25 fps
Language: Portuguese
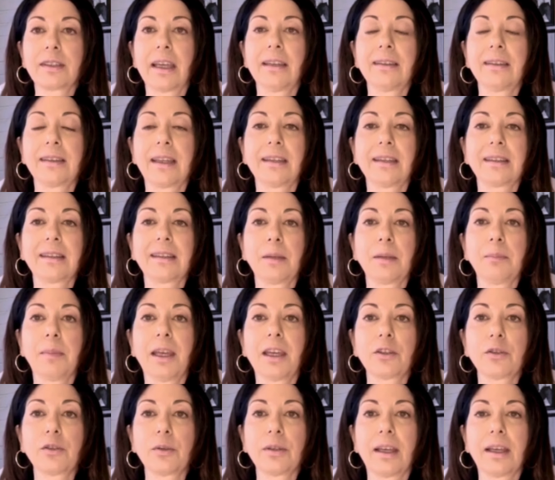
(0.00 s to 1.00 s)
quem tem, tem
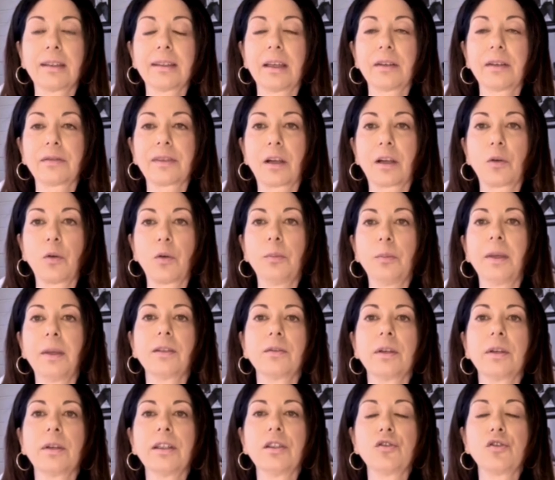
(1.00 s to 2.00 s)
medo, né, deve estar tá com
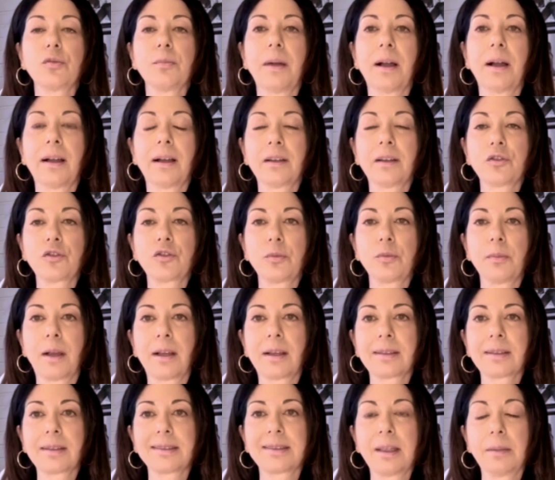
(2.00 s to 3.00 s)
medo aí de uma, de
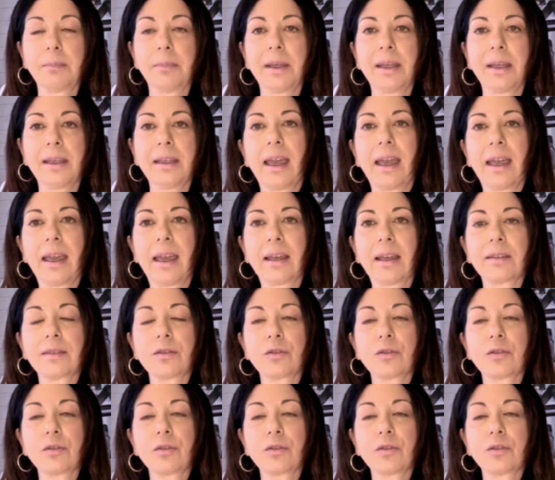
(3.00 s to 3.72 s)
uma CP é,